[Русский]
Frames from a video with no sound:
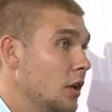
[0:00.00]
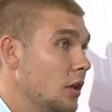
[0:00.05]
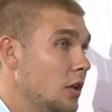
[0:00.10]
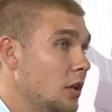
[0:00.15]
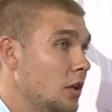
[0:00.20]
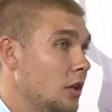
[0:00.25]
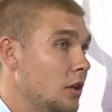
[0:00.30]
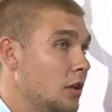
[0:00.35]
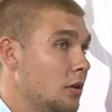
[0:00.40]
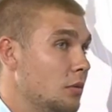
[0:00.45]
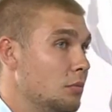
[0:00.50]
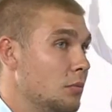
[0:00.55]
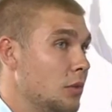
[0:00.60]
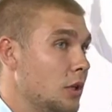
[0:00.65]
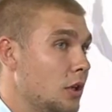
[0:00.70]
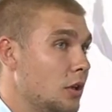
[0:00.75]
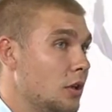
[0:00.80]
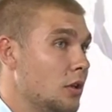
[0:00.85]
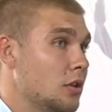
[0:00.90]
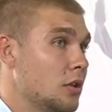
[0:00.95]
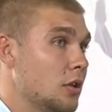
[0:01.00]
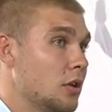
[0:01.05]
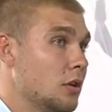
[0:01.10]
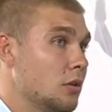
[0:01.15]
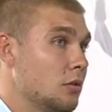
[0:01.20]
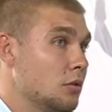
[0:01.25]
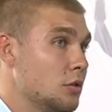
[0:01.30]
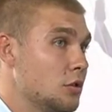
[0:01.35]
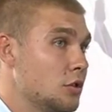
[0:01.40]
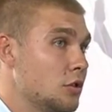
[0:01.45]
И мне это
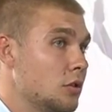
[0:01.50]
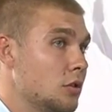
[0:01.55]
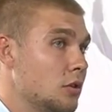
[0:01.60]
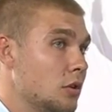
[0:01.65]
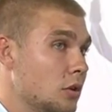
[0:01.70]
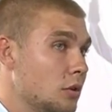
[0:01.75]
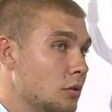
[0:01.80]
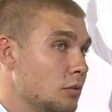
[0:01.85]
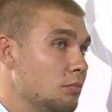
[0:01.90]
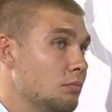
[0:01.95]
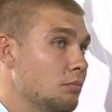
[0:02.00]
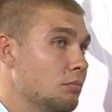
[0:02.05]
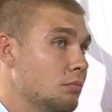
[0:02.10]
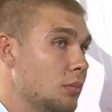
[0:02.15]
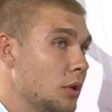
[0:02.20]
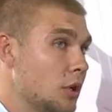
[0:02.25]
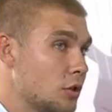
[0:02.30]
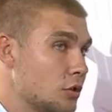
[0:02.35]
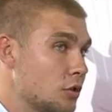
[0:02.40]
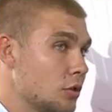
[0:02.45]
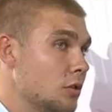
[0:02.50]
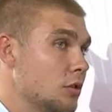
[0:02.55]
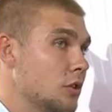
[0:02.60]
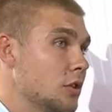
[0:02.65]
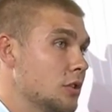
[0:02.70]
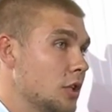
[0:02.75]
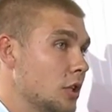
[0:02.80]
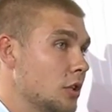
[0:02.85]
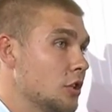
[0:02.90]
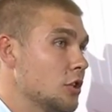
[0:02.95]
очень дало большой
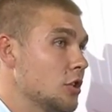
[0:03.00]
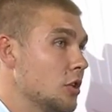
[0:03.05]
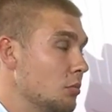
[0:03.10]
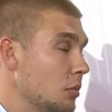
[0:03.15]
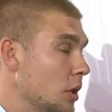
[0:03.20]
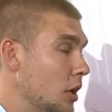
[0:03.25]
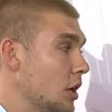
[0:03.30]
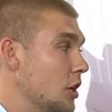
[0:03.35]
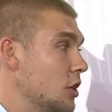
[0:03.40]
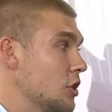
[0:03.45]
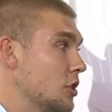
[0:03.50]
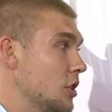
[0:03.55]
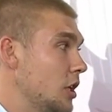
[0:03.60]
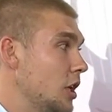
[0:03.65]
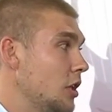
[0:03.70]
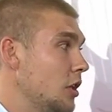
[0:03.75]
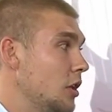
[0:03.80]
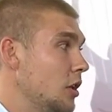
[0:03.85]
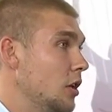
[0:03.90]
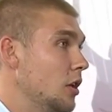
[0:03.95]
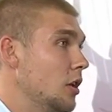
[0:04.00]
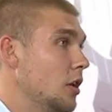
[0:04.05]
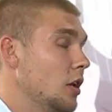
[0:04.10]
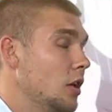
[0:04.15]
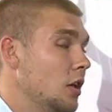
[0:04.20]
достаточно багаж знаний,